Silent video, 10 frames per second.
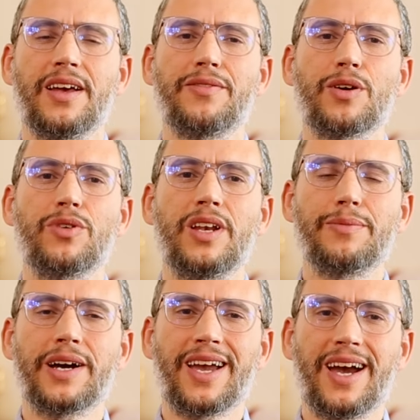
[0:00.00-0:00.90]

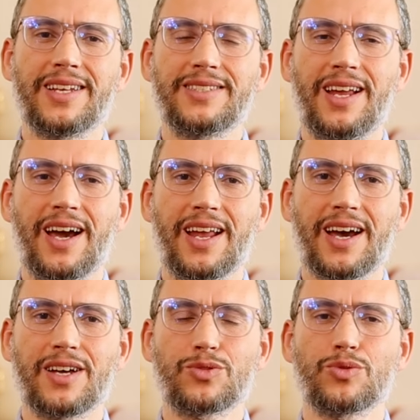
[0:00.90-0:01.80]
فكلما كانت
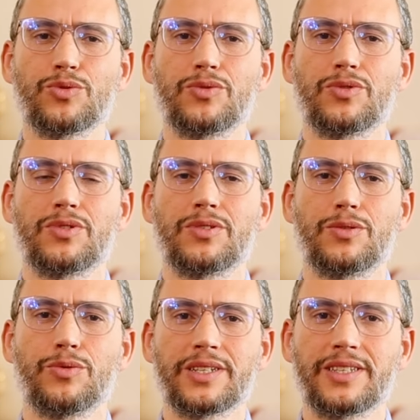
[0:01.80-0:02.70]
العلاقة
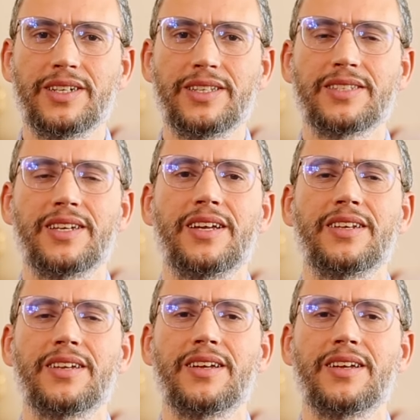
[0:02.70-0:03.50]
وطيدة